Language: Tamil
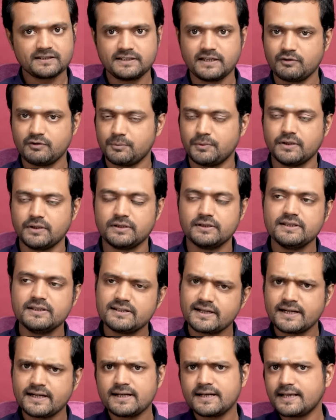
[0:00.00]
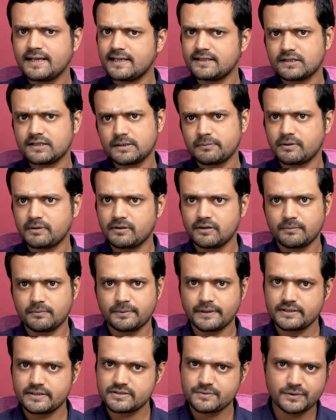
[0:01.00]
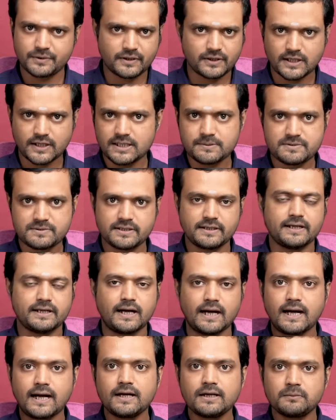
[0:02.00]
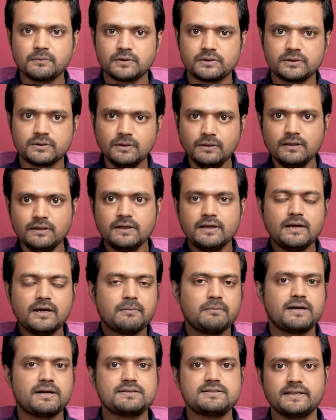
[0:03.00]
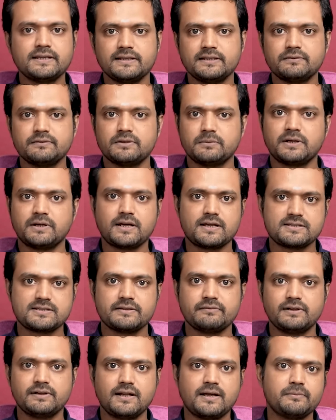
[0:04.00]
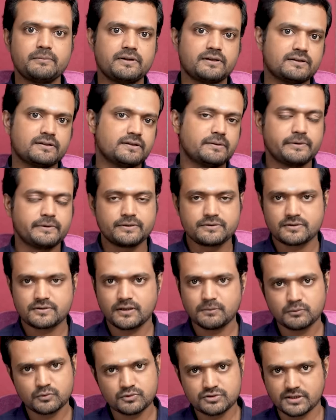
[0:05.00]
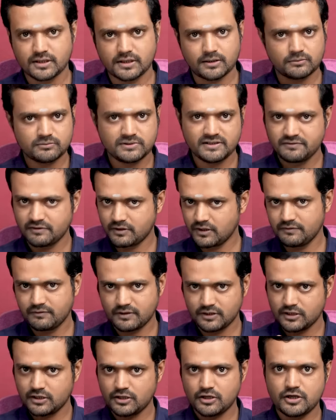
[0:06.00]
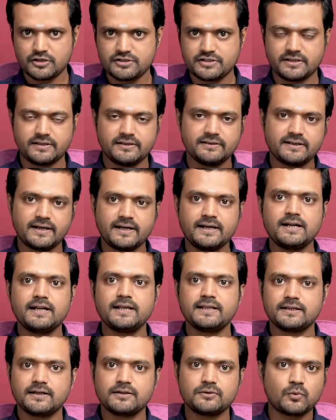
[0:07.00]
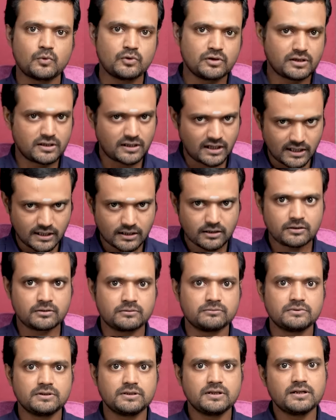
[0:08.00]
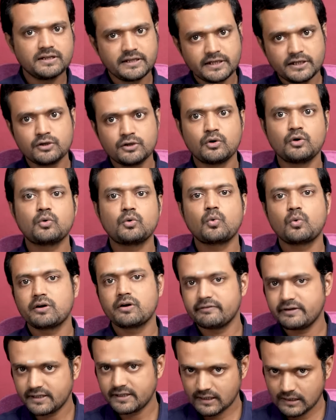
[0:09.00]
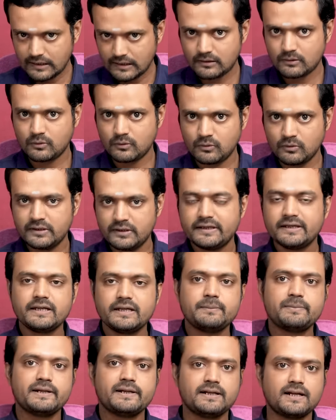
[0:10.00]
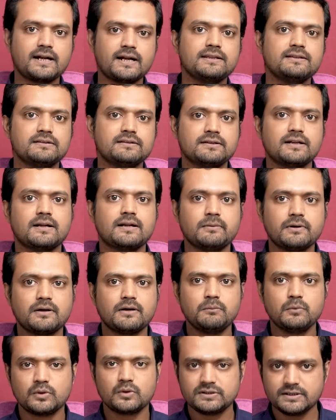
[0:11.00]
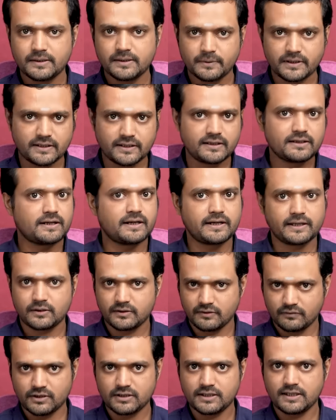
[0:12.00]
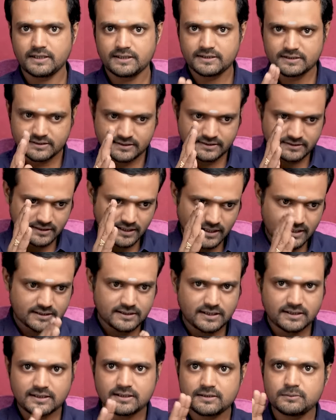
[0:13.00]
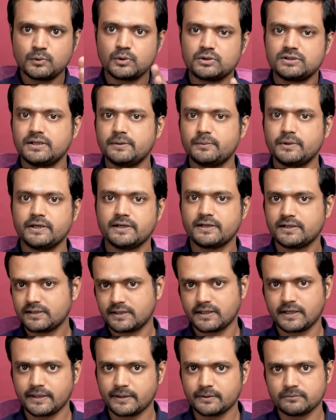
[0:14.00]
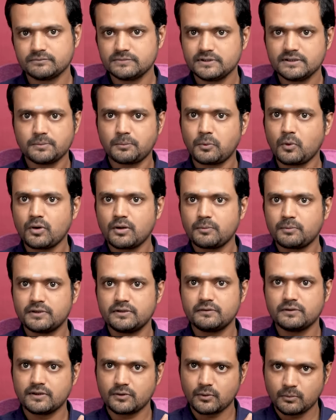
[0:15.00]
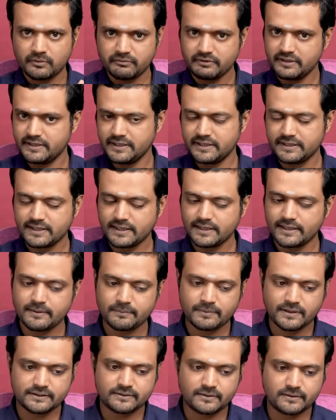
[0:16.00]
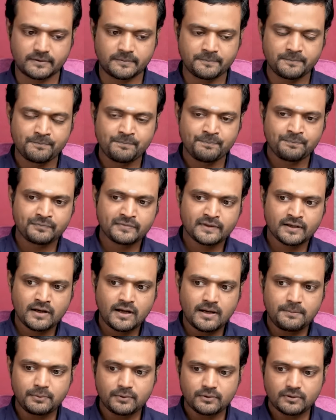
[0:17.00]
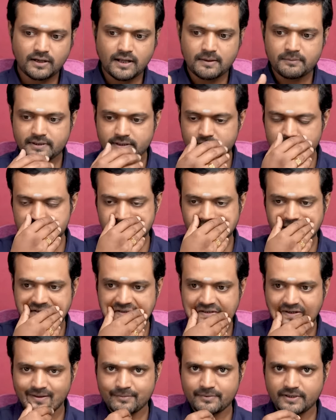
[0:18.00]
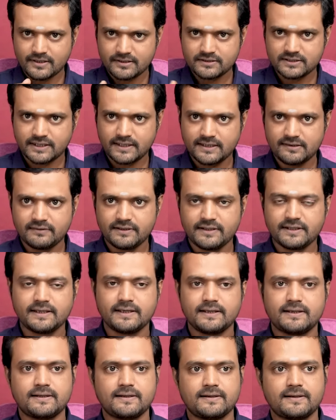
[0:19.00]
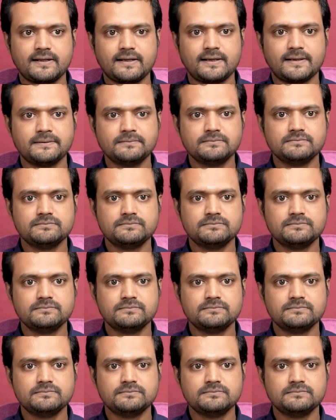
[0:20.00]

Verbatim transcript: தேவைப்படுது இது ரெண்டில் எதை நீ பயிற்சி பண்ணினாலும் சரி ஆக மொத்தம் மனசு எந்த விதமான அசைவு இல்லாமல் இருந்தது அப்படின்னு சொன்னால் மூச்சடங்கும் இவ்வளோ இவ்வளோ தான் லாஜிக் இது ரெண்டில் ஏதாவது ஒன்று நடக்கணும் இன்னொன்று கூடவே நடக்கும் இப்படி நடந்ததுன்னா நமக்கு முக்தி அப்படிங்கிறது கிடைக்கும் இவ்வளோதான் இது இது நடந்தால் தான் அந்த முக்தி அப்படிங்கிறது கிடைக்கும் இதை போன பதிவில் ரொம்பவே டீட்டெயில்டாக பார்த்துடணும் அப்போது ராமர் என்ன சொல்கிறார் ராமர் அடுத்த கேள்வி என்ன கேட்குறாருன்னா